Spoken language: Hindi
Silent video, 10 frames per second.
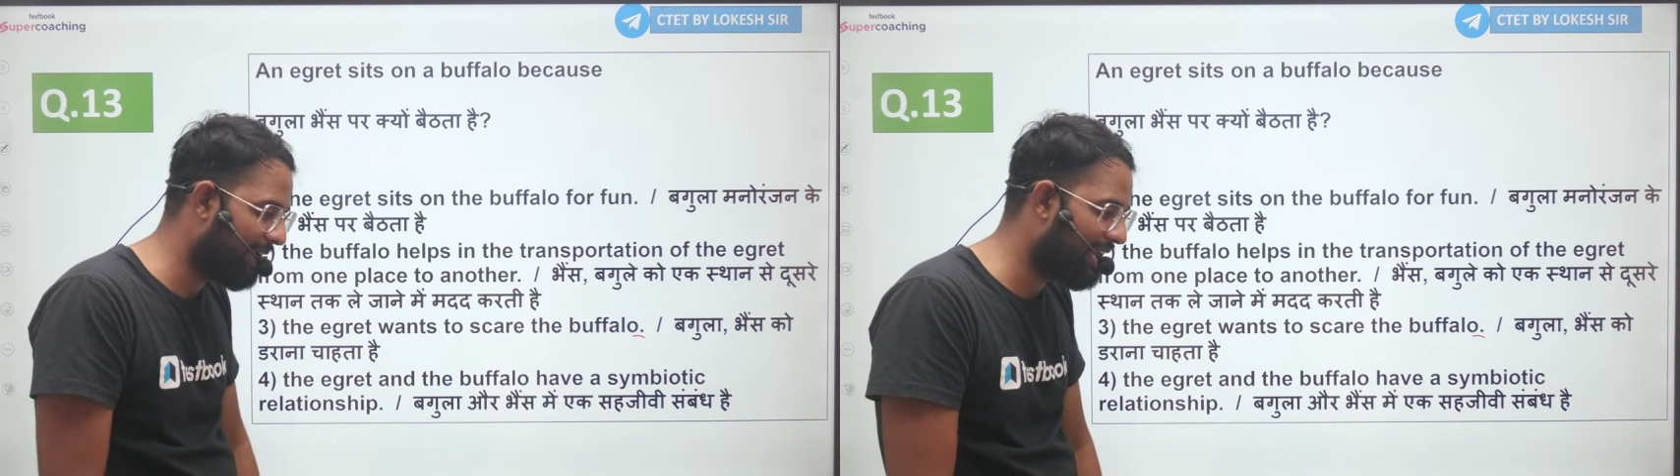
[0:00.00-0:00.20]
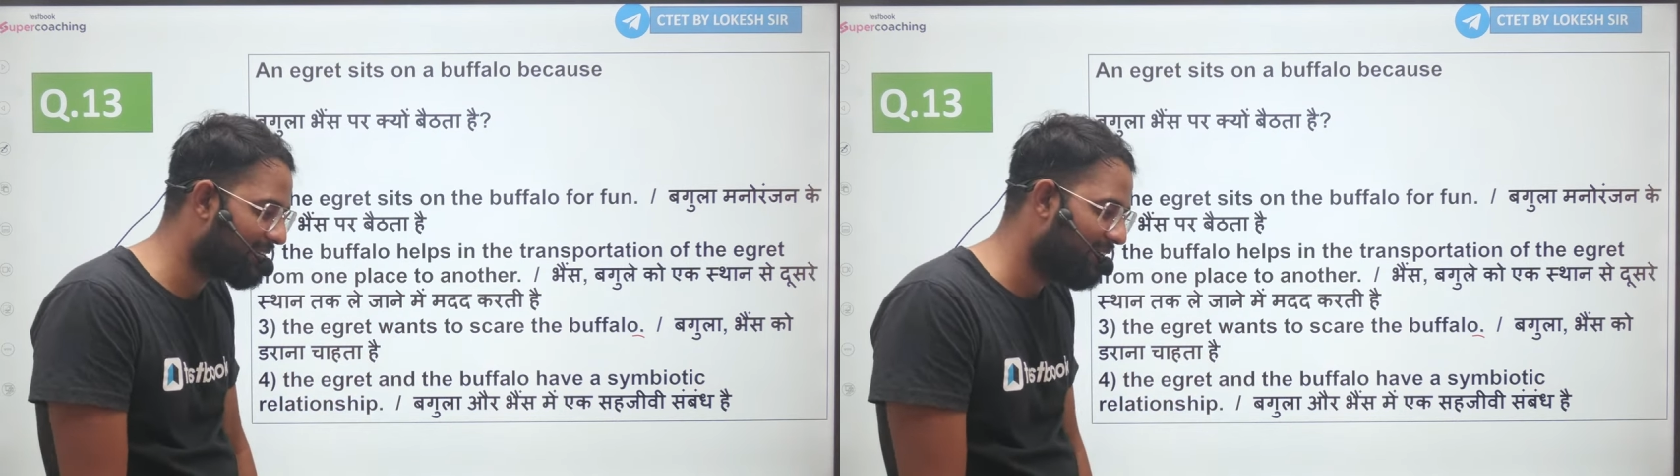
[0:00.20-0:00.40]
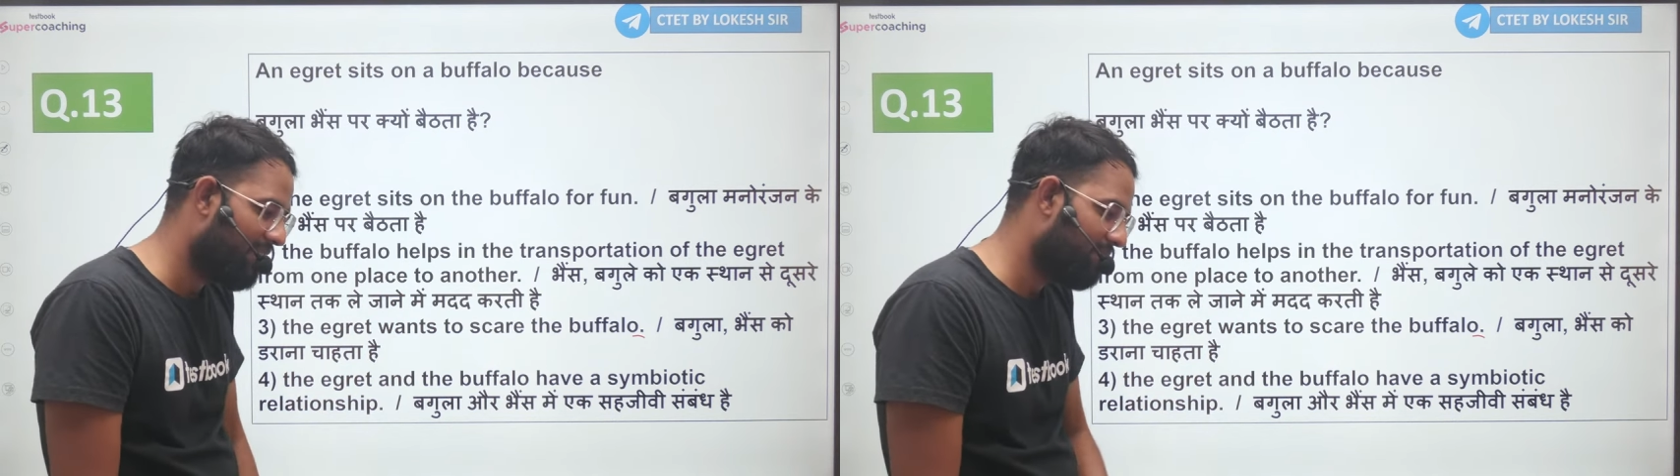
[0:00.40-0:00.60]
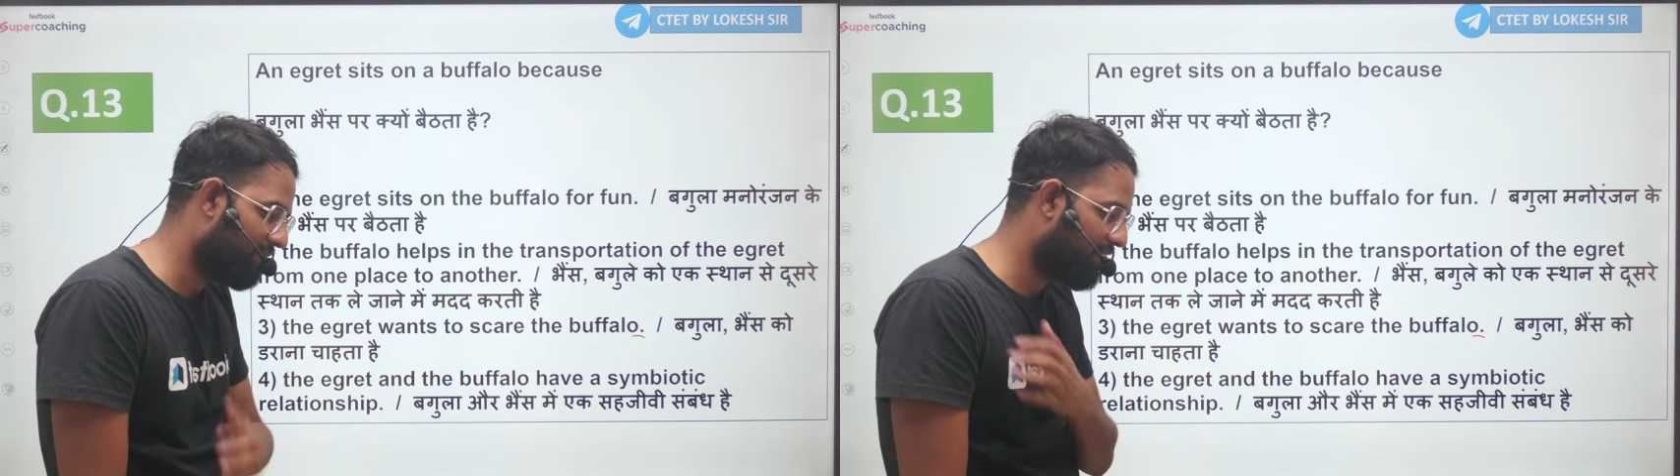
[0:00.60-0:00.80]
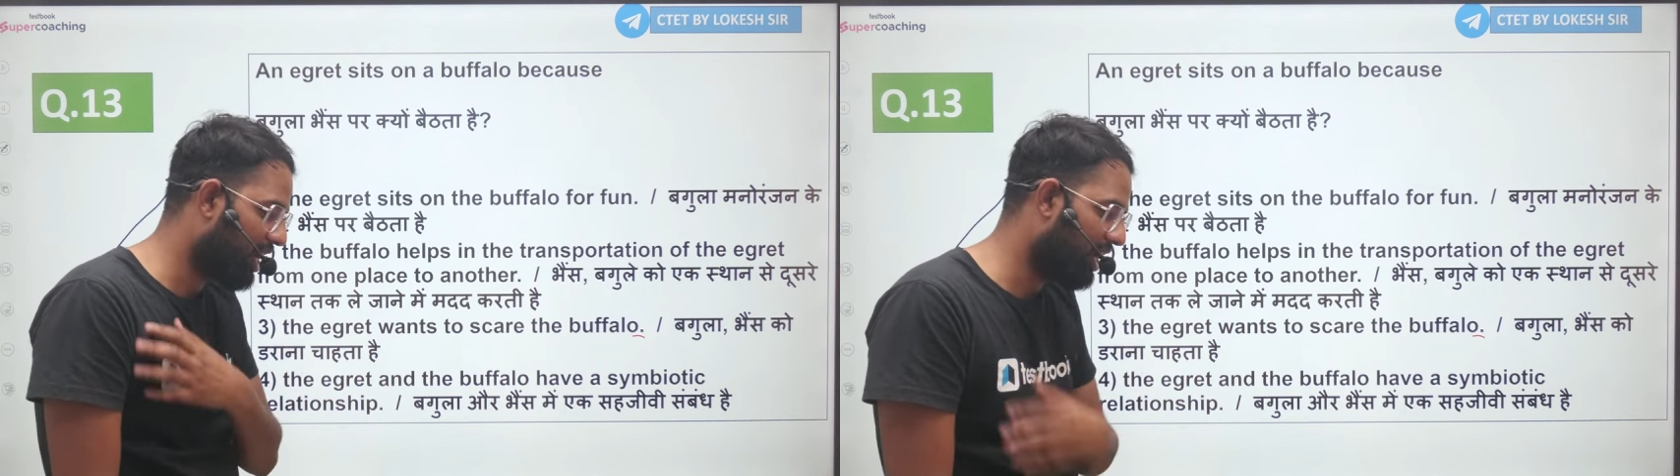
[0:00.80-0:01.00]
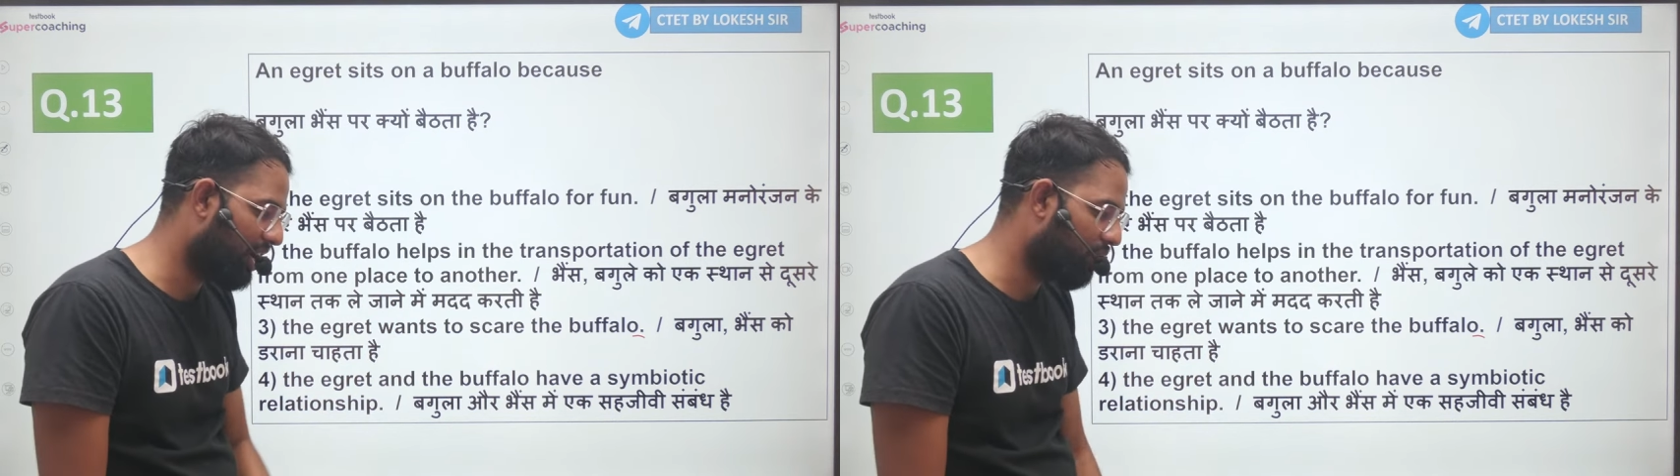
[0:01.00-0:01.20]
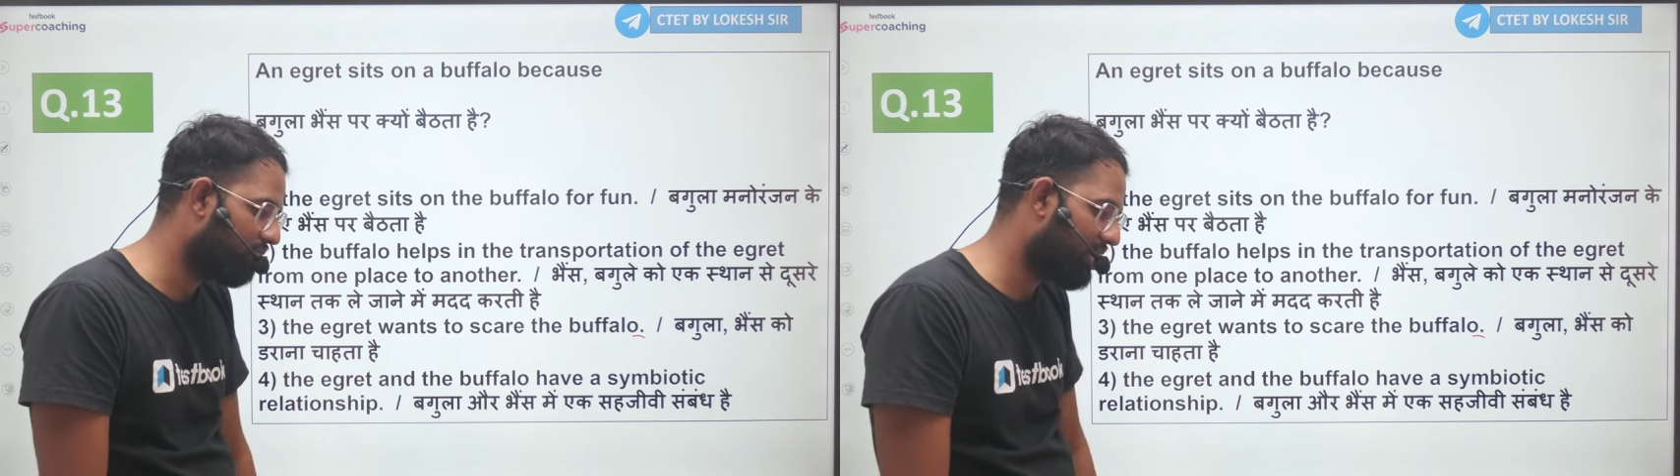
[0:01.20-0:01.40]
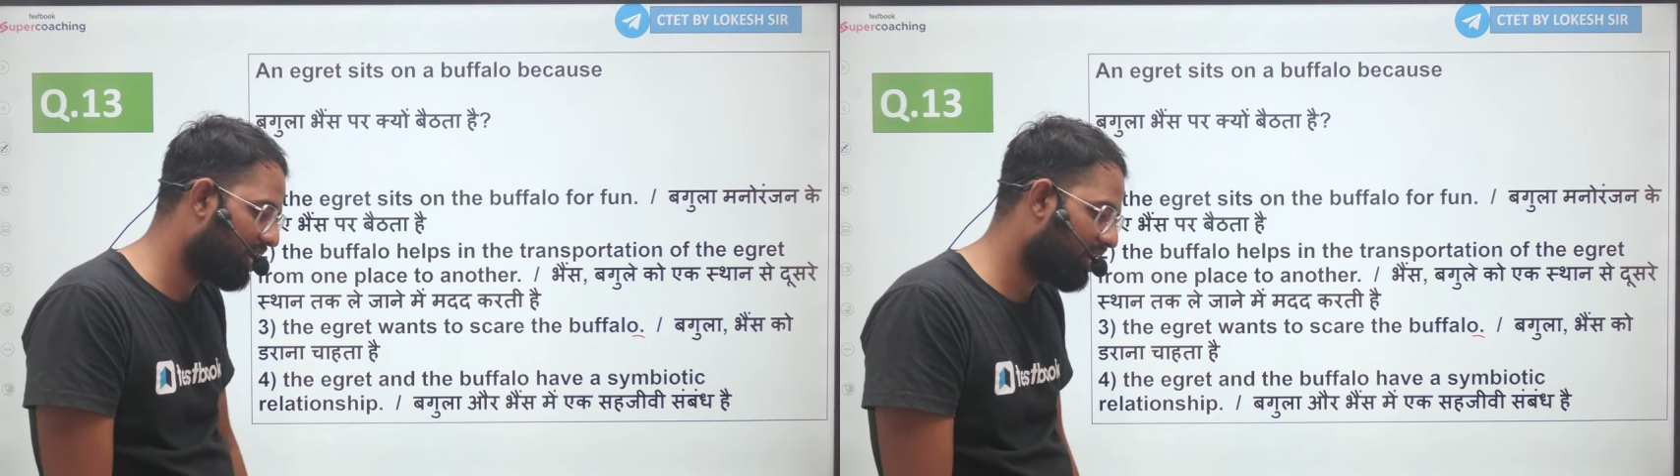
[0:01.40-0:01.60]
भैंस मैं थक गया हूं
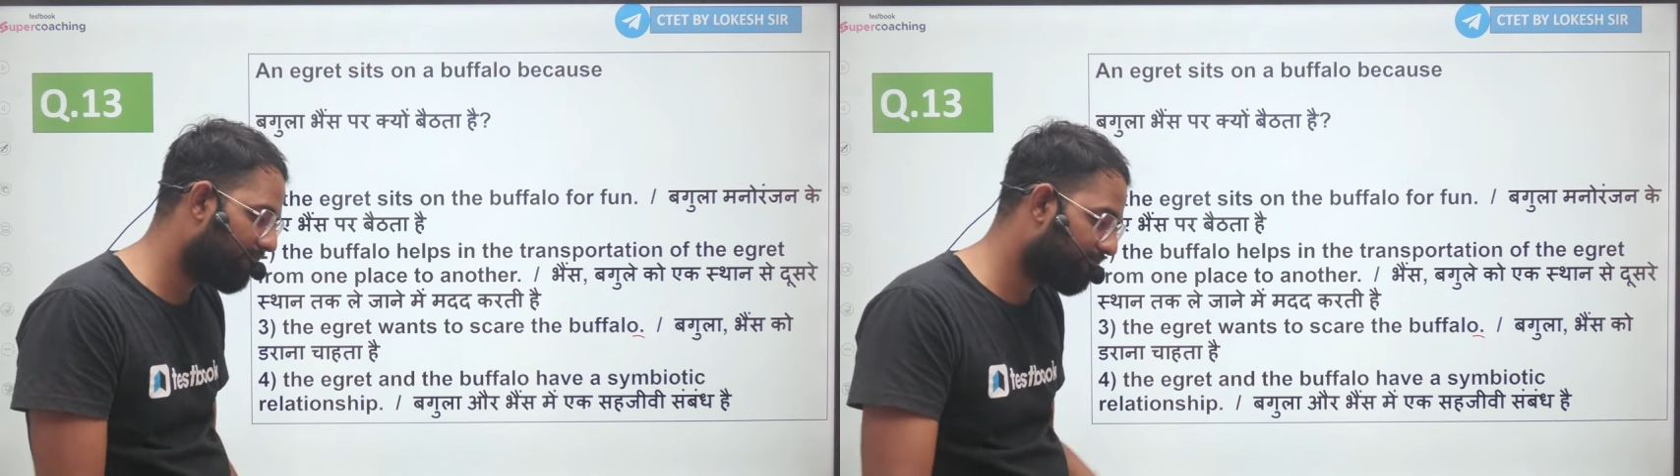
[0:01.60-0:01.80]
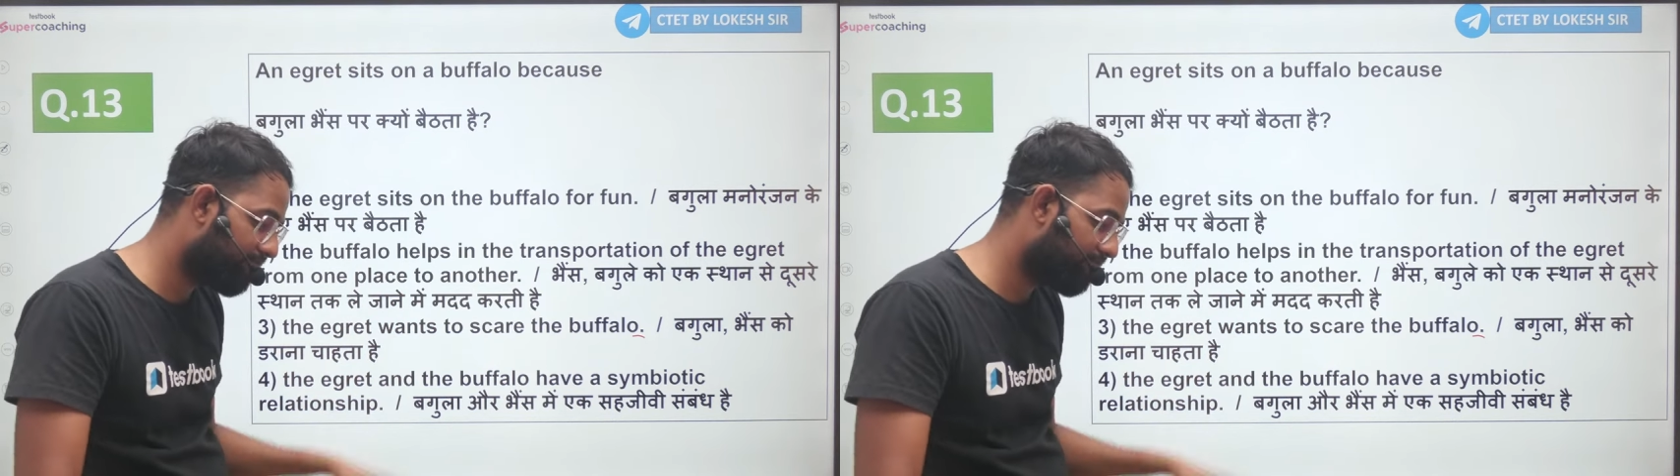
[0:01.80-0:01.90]
मेरे ना